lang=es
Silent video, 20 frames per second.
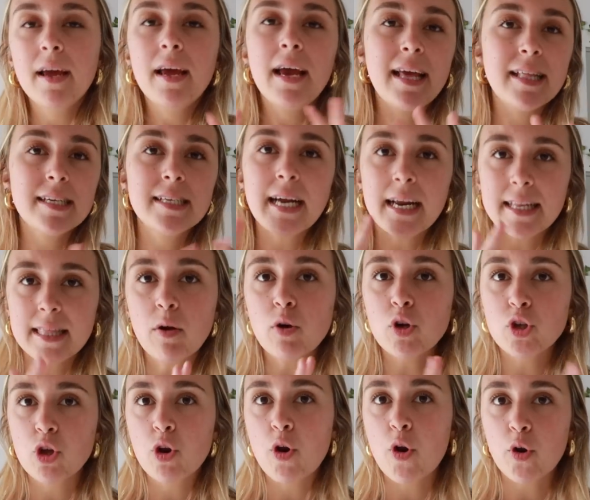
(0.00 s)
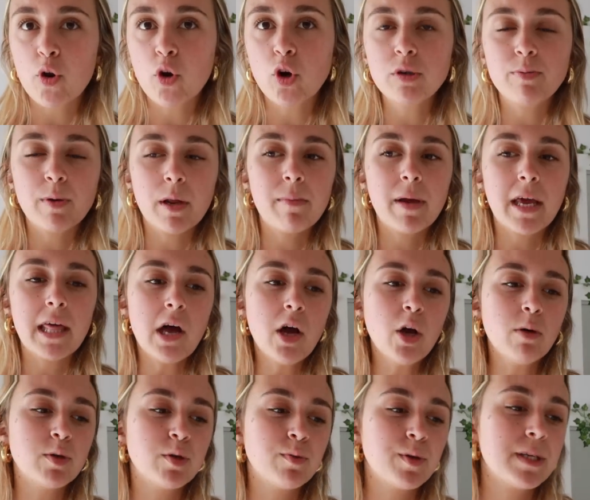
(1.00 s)
He descartado los tonos rojos porque me quedaban
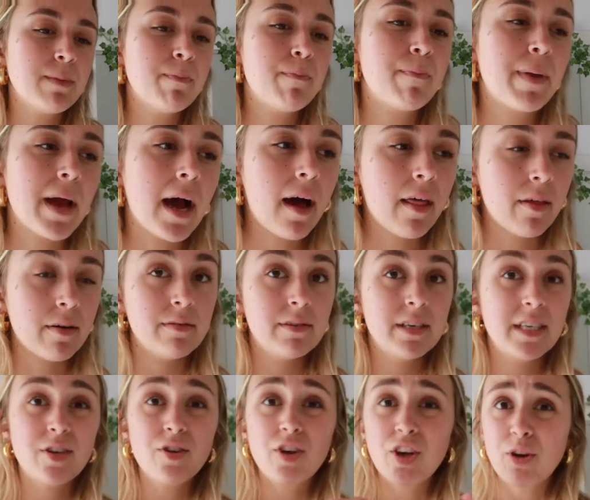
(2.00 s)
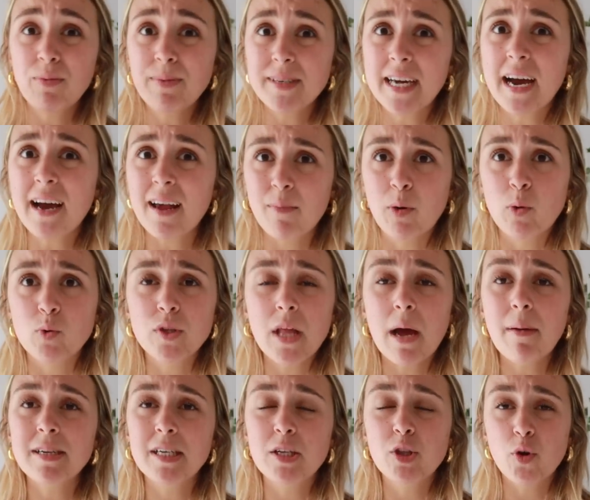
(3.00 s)
como si hubiesen pegado. Y eso que yo pensaba que me
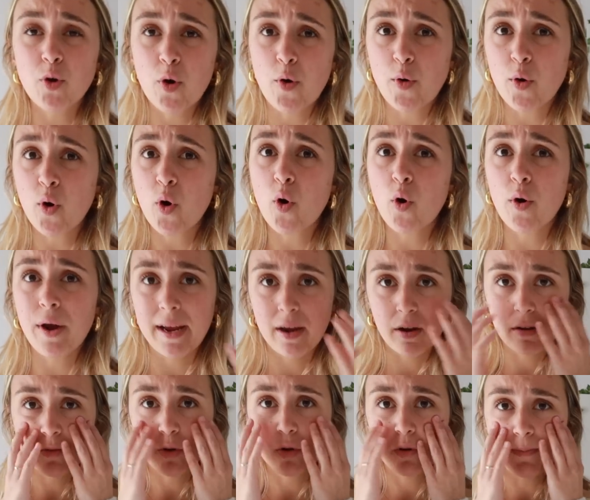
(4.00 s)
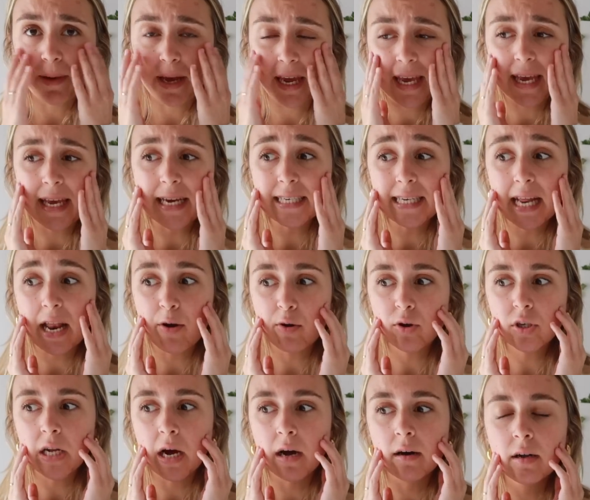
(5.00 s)
gustaba más el tono rojo en mejillas que el
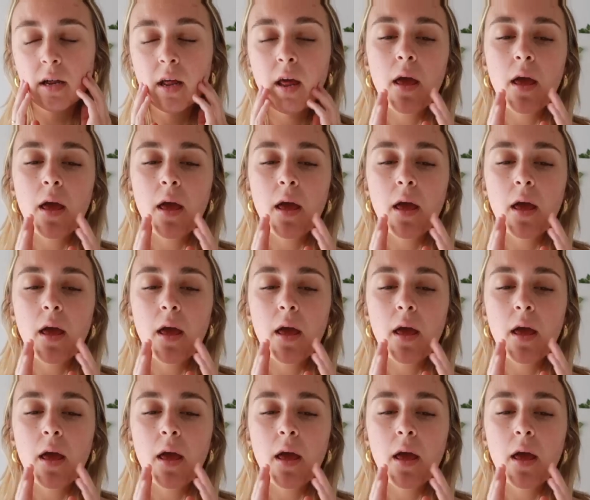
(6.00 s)
rosa.